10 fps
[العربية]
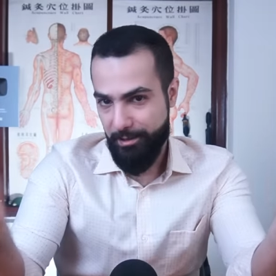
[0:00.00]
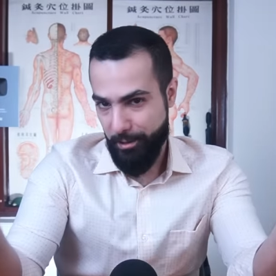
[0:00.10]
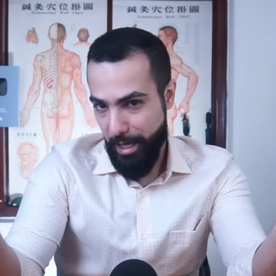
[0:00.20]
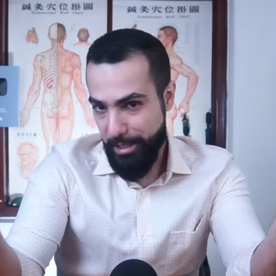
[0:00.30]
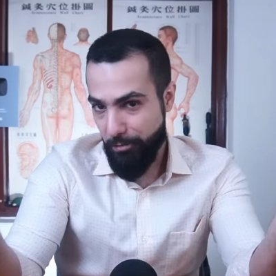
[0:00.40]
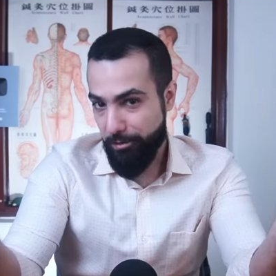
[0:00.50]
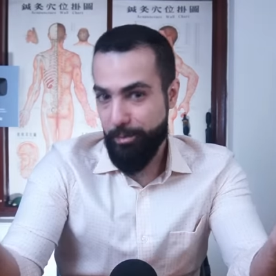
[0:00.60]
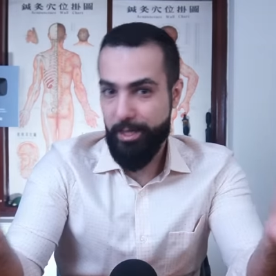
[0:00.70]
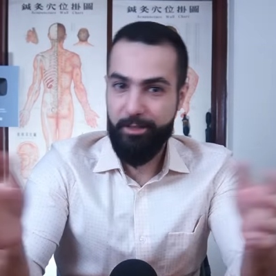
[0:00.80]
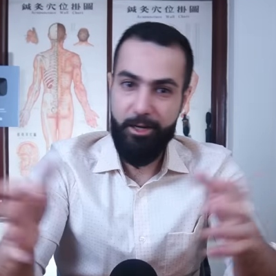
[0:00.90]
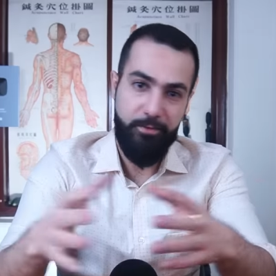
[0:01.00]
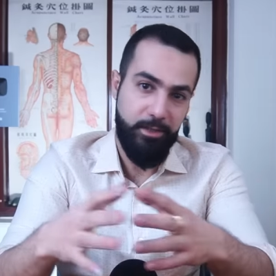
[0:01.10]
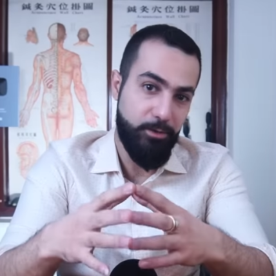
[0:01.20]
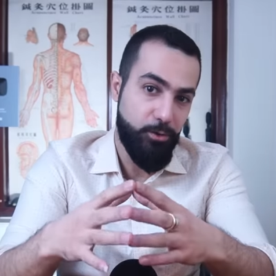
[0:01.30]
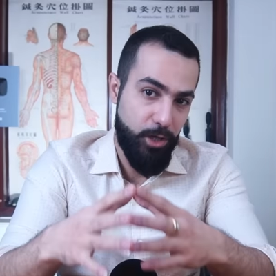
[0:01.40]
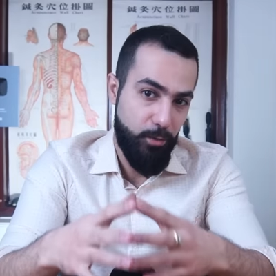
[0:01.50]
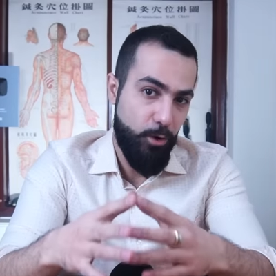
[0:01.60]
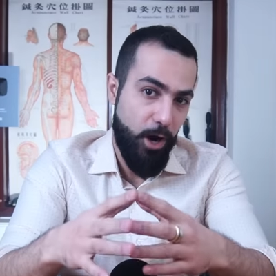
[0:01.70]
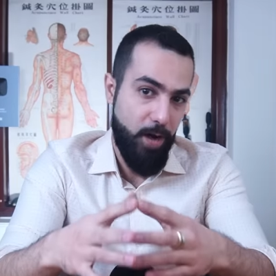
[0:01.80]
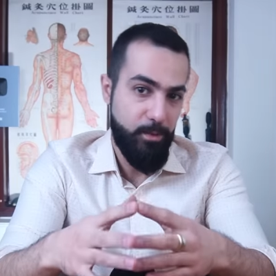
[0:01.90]
للأسف المريض رفض أن يجري
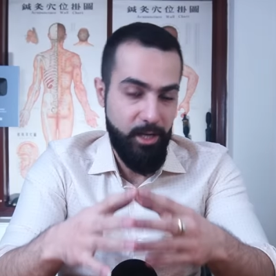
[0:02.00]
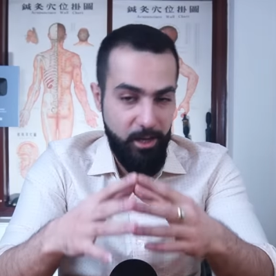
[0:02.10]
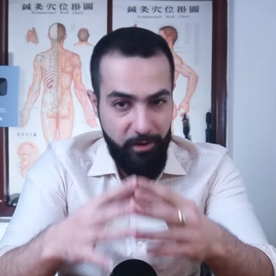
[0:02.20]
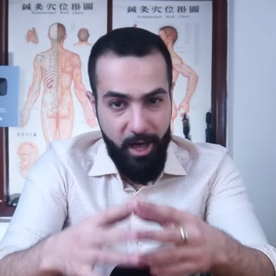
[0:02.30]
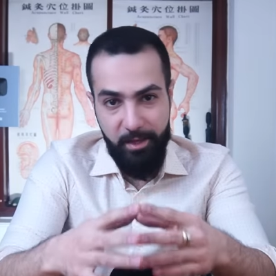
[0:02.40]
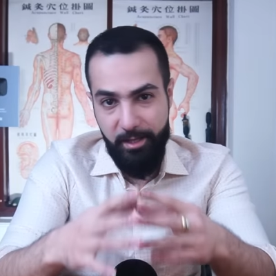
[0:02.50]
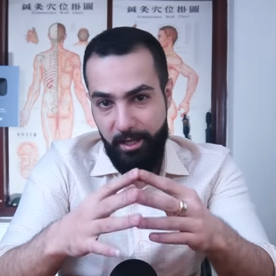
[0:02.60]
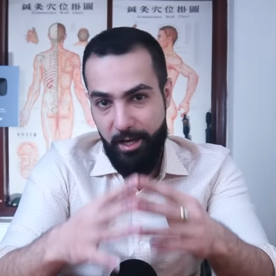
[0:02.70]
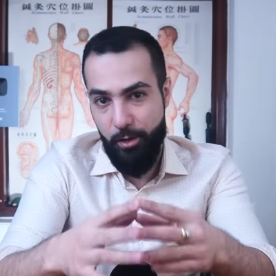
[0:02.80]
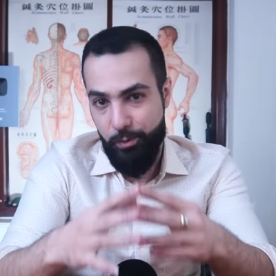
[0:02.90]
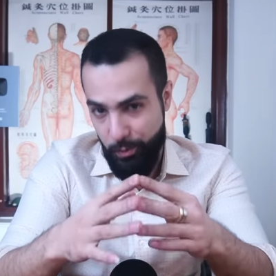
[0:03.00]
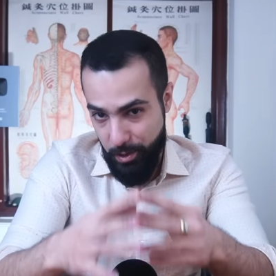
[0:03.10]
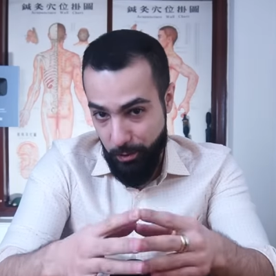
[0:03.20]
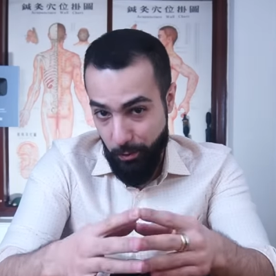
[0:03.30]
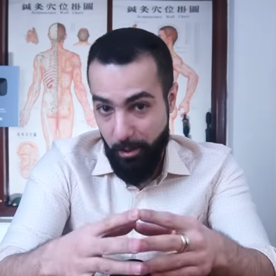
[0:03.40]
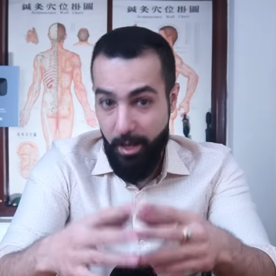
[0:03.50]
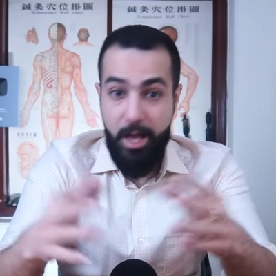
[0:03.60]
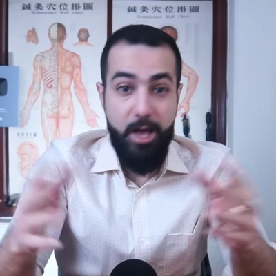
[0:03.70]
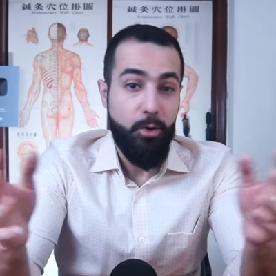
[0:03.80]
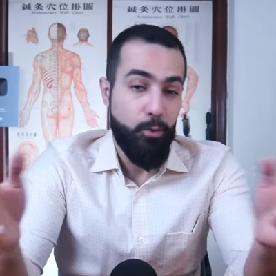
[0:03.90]
مقابلة حفاظا على خصوصيته
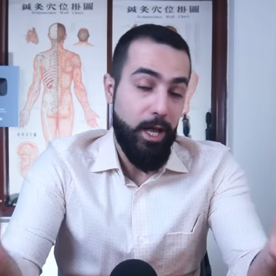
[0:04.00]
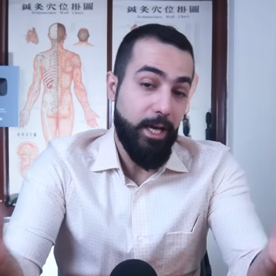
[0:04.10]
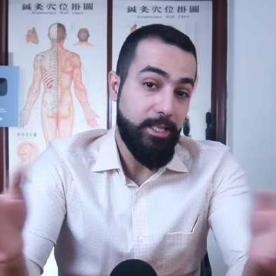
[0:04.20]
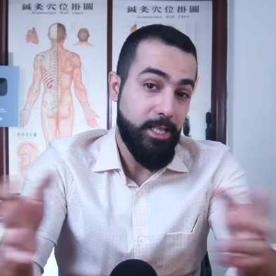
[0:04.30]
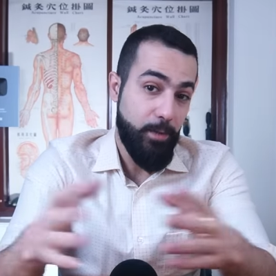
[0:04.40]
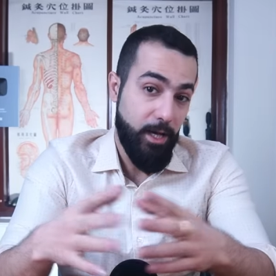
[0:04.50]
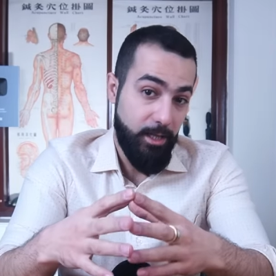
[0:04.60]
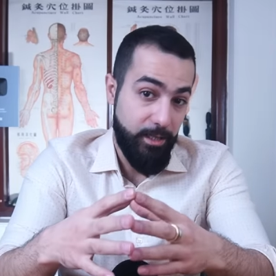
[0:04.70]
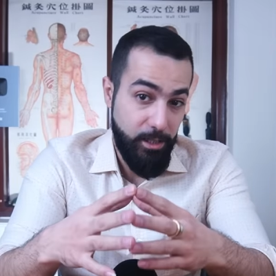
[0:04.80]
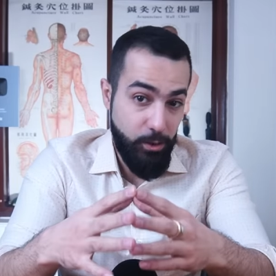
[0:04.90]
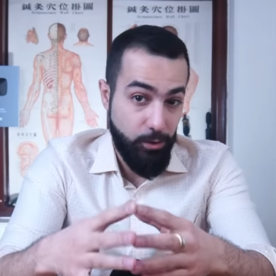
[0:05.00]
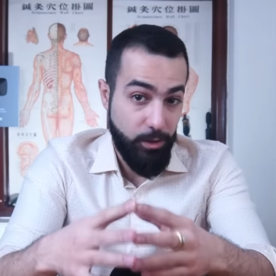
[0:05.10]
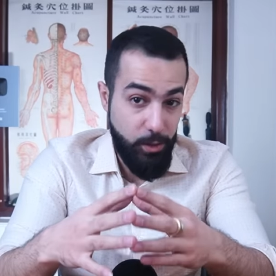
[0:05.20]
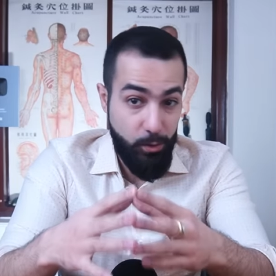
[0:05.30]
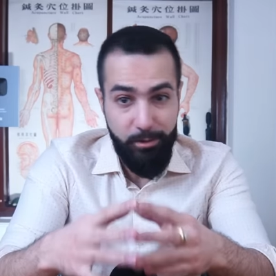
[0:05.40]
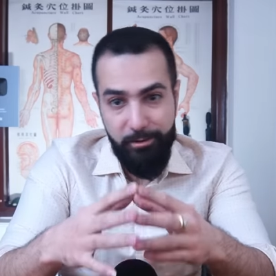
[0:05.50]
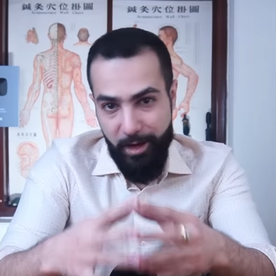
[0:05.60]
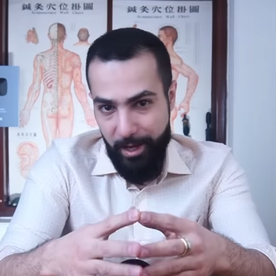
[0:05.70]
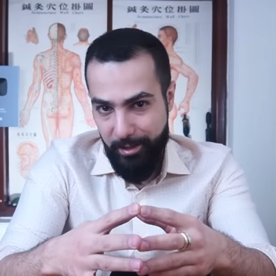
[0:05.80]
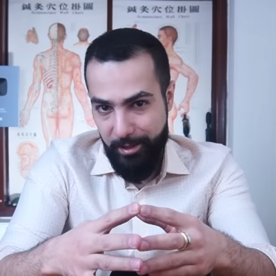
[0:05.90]
ولكن سمح لي أن أنشر قصته
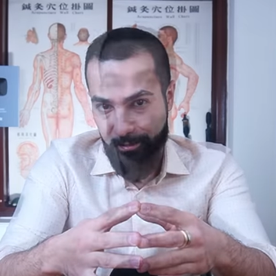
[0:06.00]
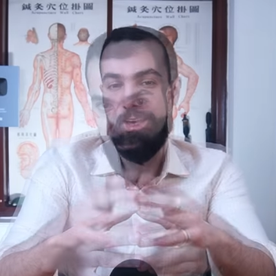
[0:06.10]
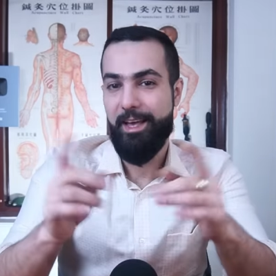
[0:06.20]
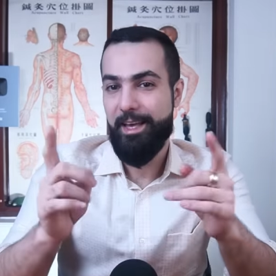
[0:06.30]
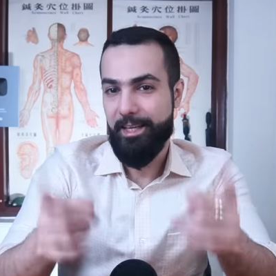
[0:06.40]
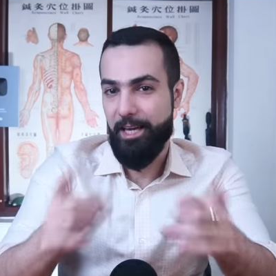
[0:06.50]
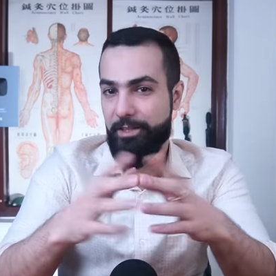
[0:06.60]
للفائدة كيف